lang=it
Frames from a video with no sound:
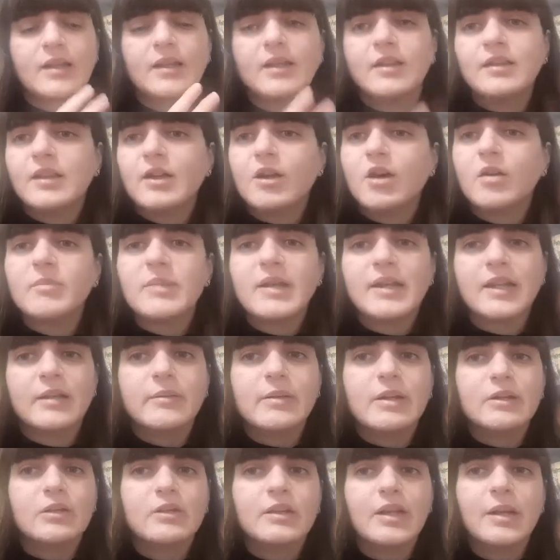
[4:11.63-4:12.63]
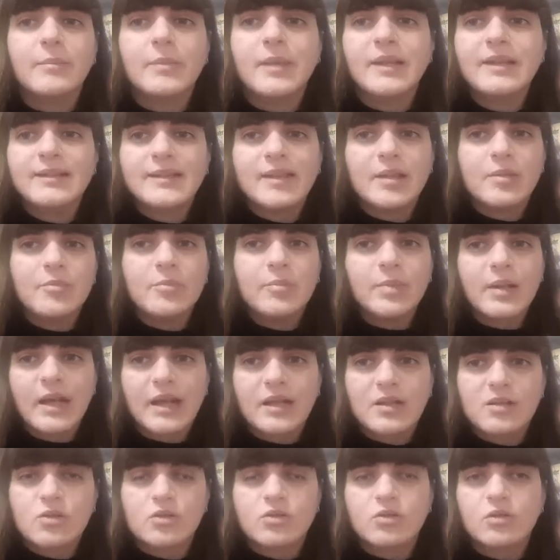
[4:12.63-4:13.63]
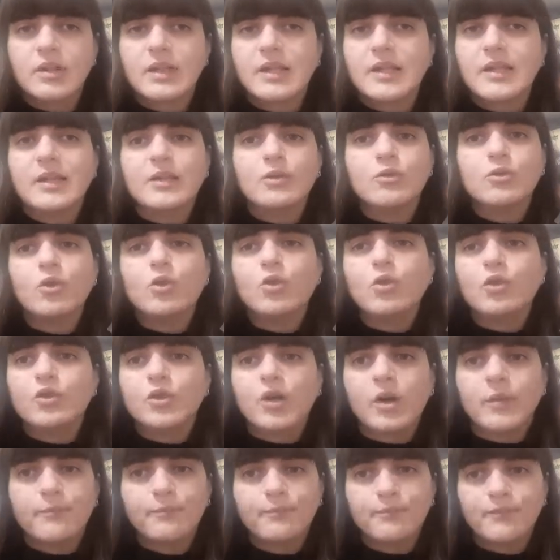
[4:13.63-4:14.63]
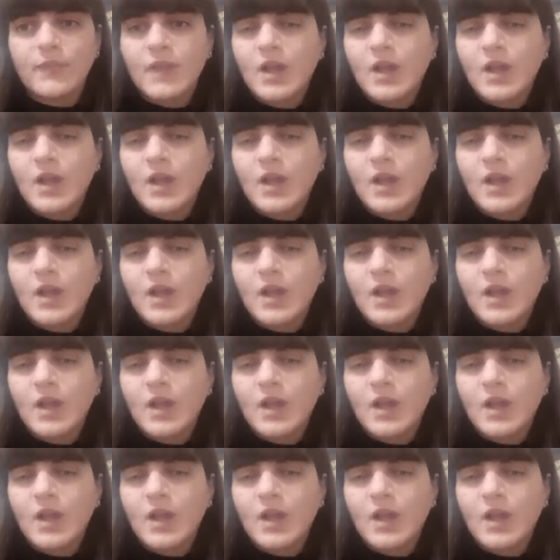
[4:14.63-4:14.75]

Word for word: Gideon mi è rimasto talmente impresso che non lo so